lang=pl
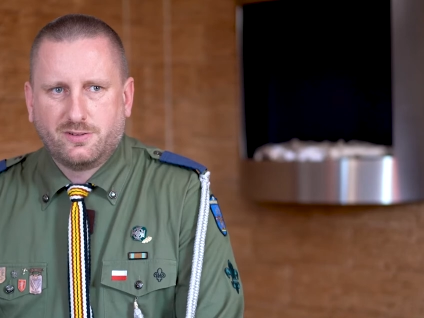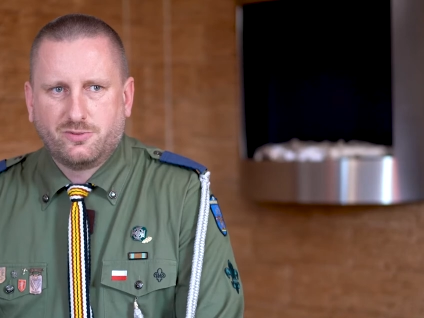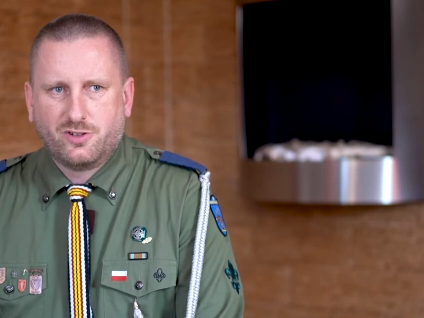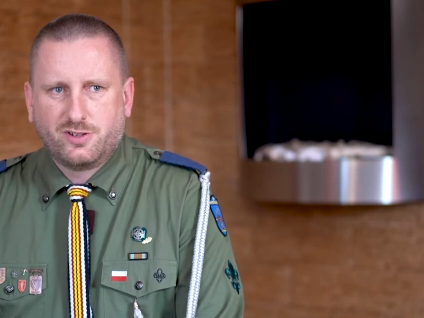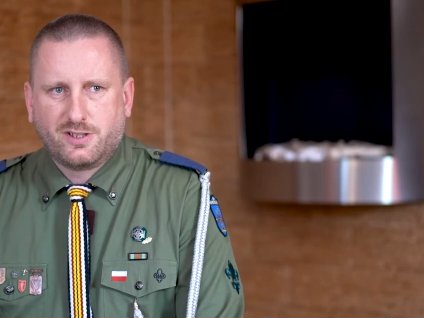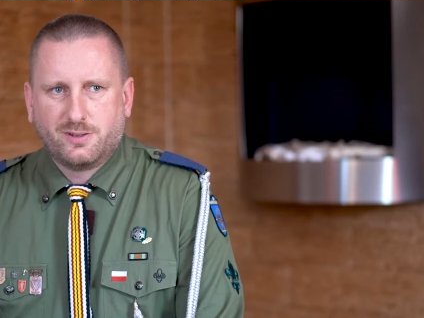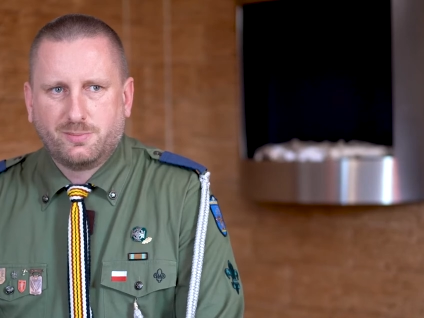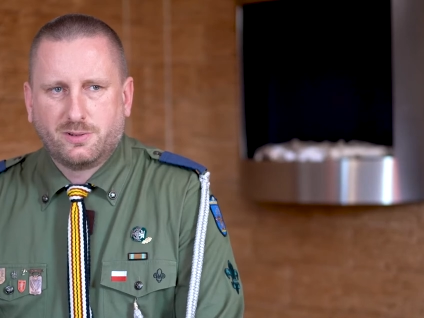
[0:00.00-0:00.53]

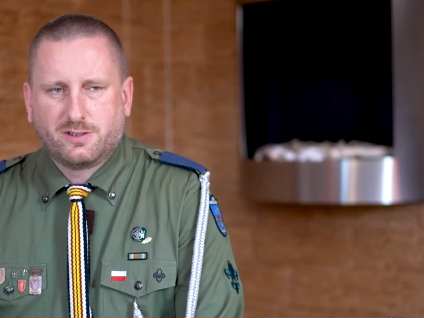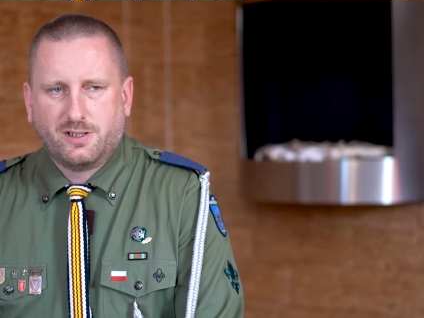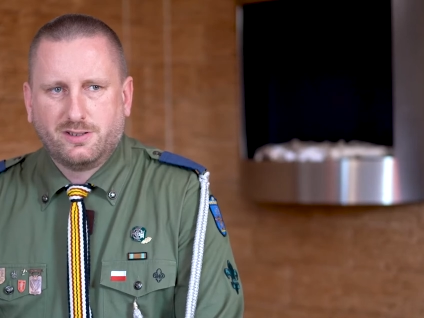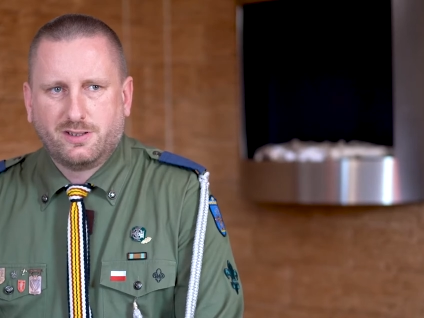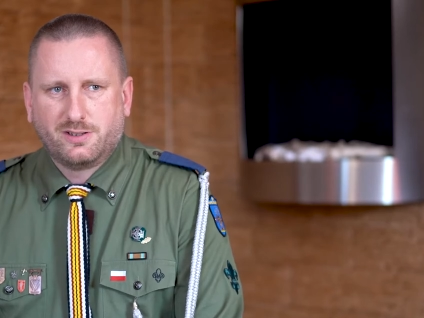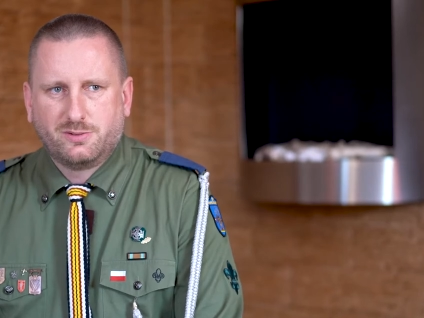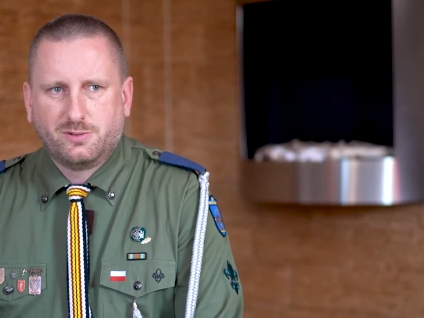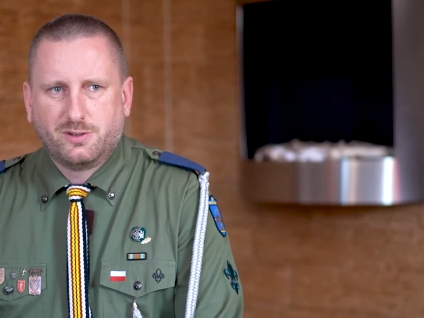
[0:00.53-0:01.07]
wszystkie
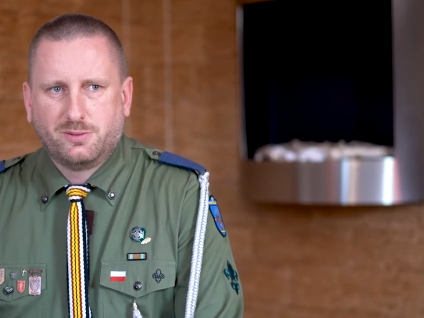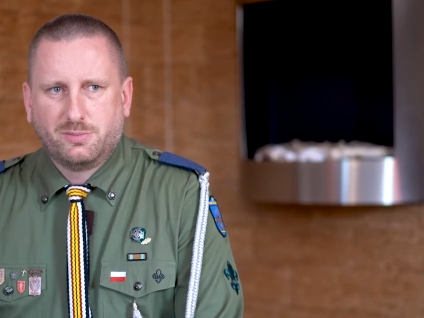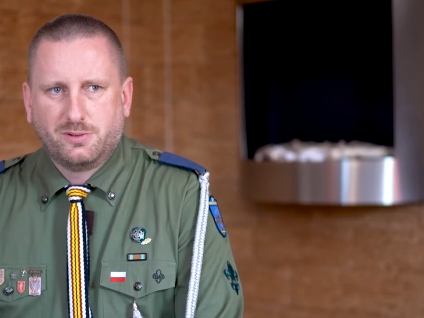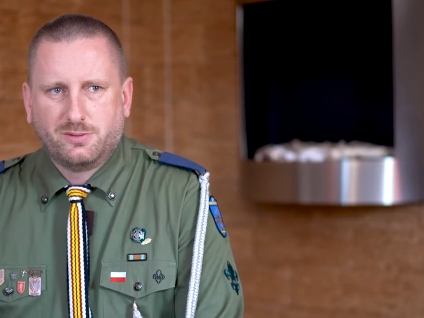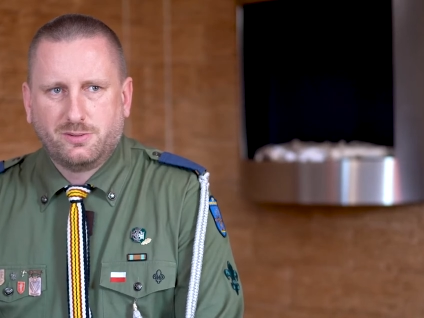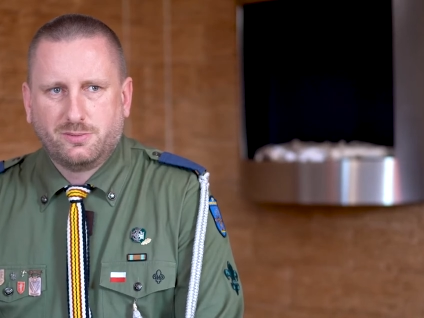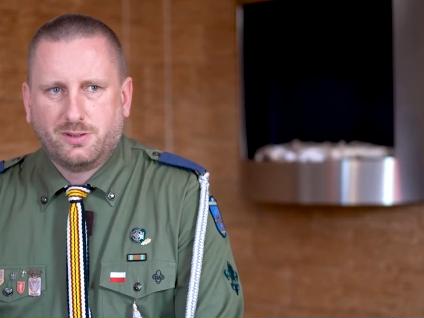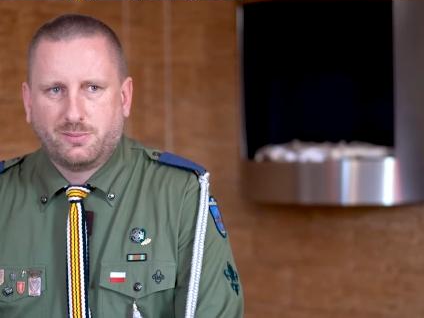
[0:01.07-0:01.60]
spotkania, które
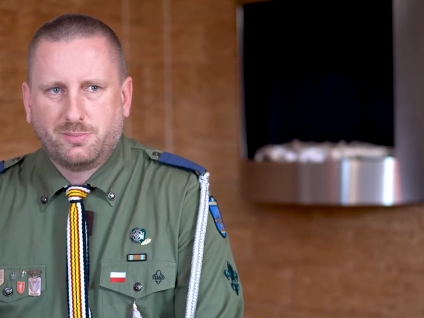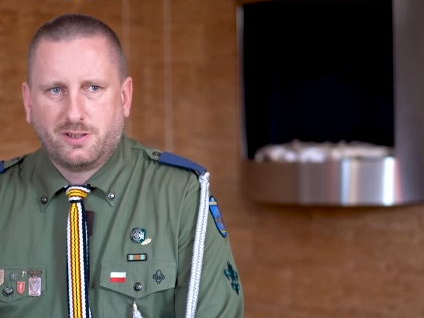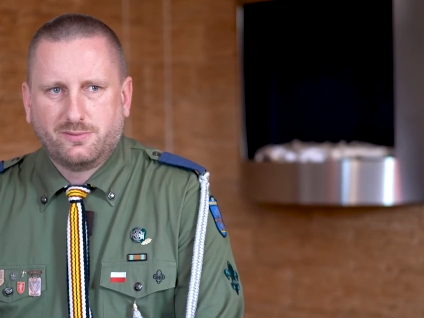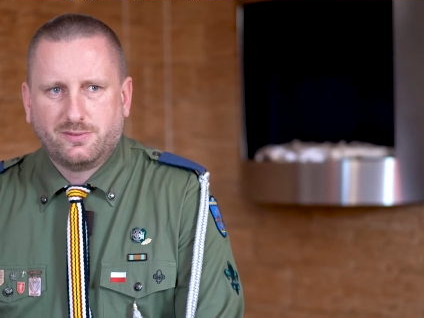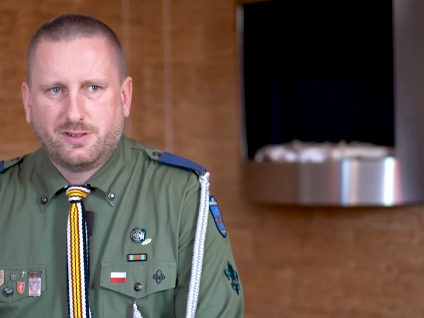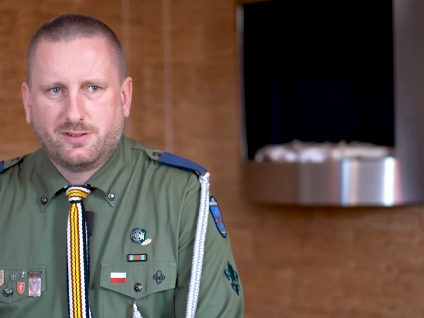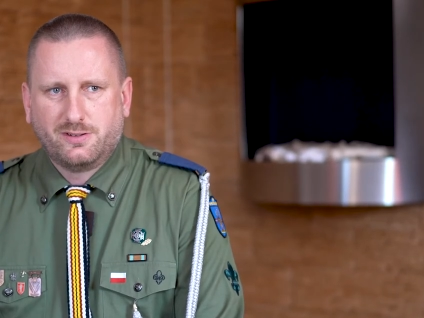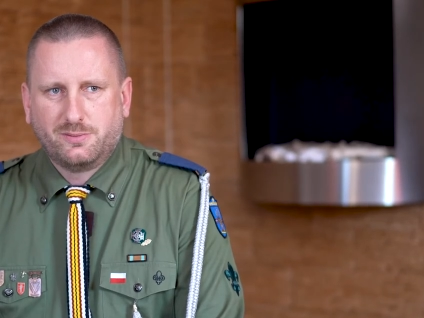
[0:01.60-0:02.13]
były,
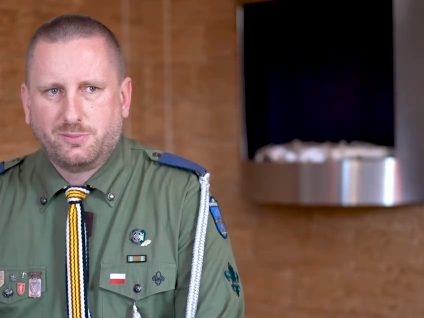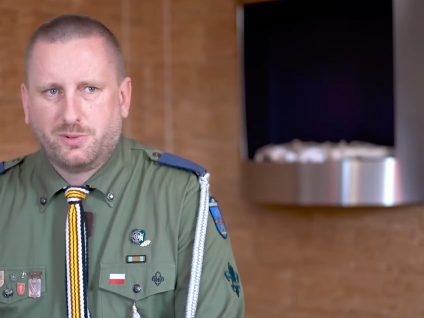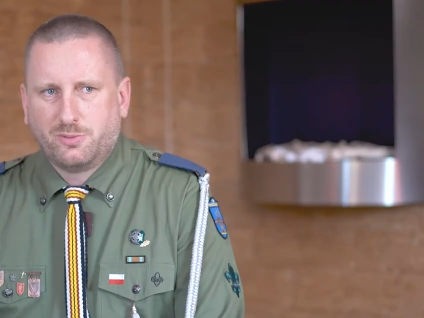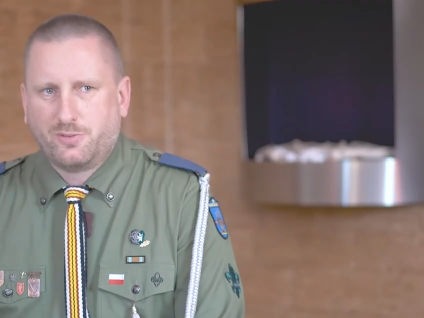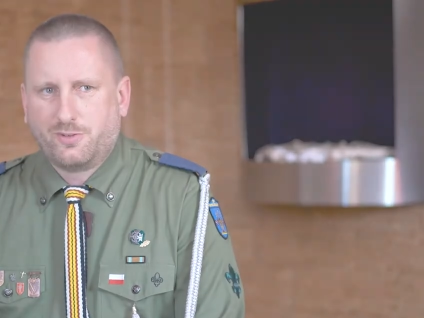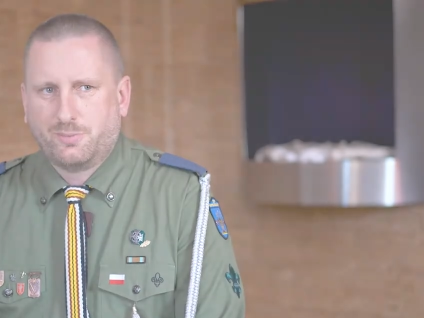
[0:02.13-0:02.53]
naprawdę miło